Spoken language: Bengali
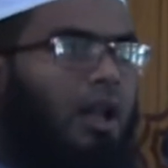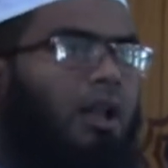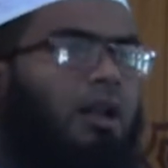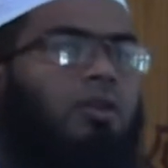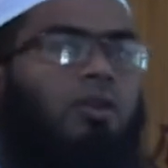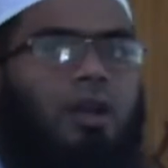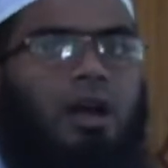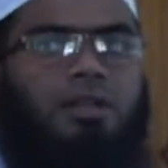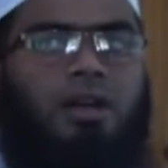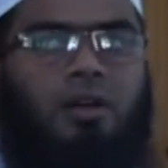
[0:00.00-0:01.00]
আল্লাহর ঘরে
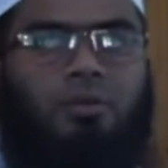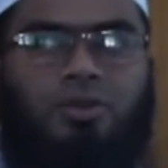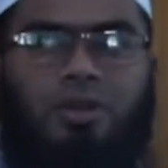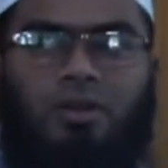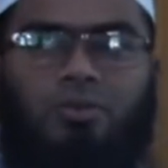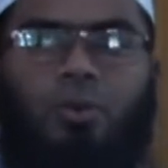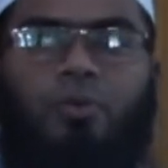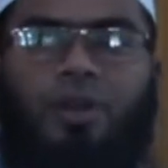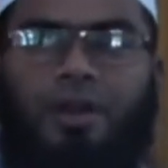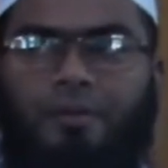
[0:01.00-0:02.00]
আসার বসার
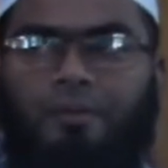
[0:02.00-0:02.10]
সৌভিক